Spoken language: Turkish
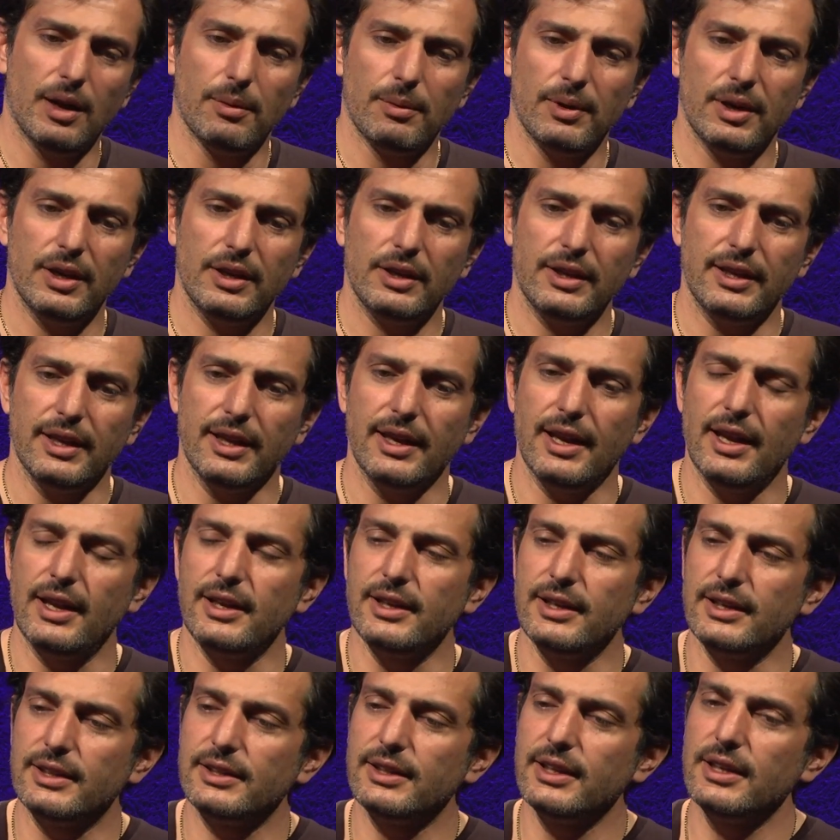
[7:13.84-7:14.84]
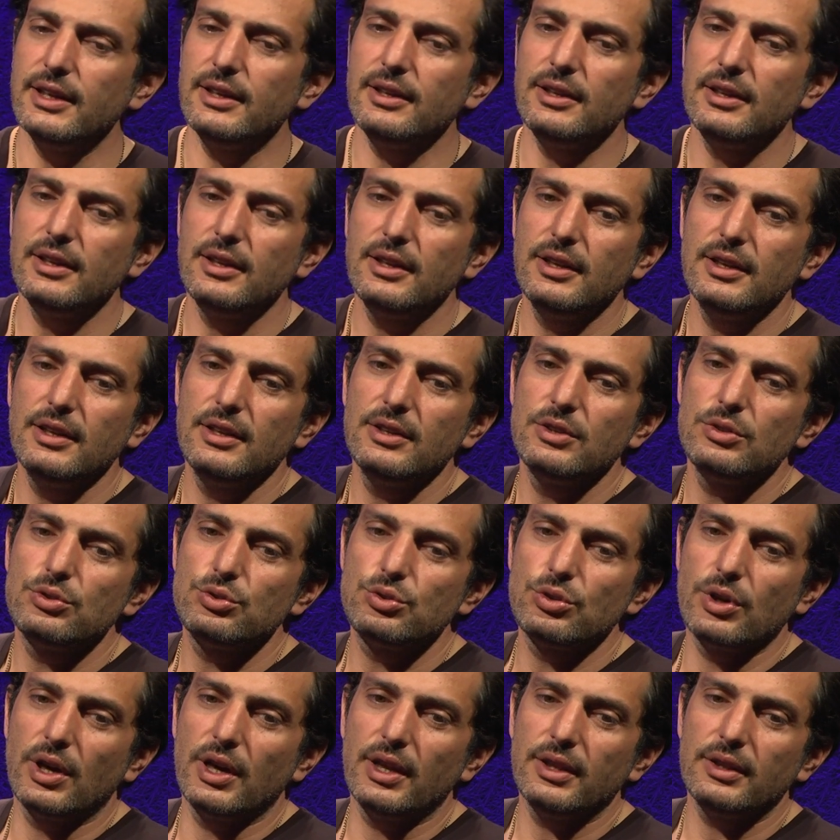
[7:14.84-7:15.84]
Ama genellikle
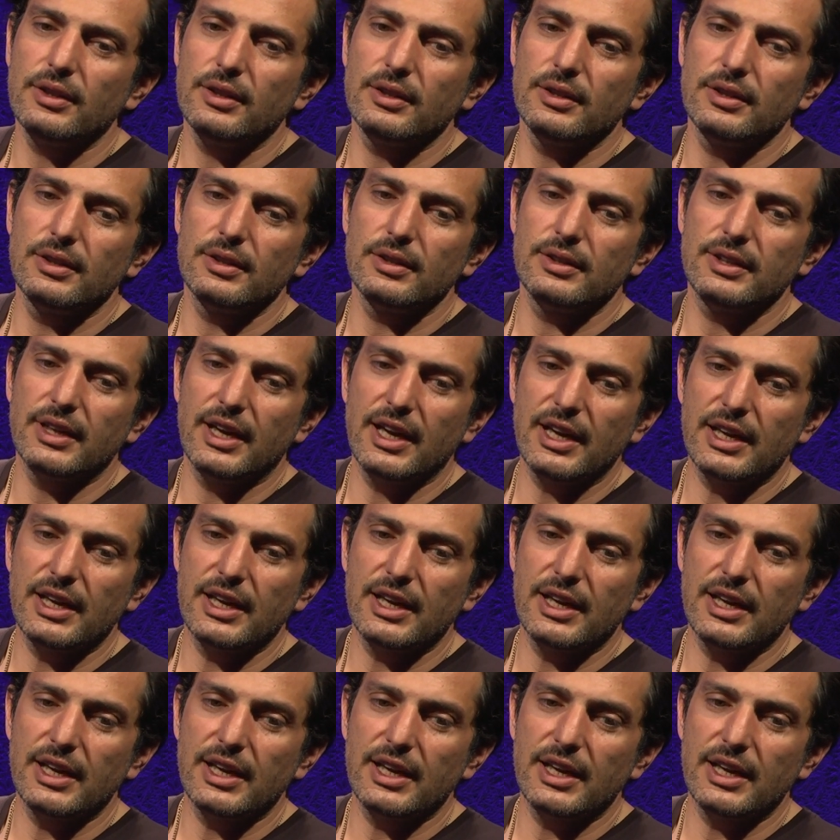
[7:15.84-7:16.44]
şu an e,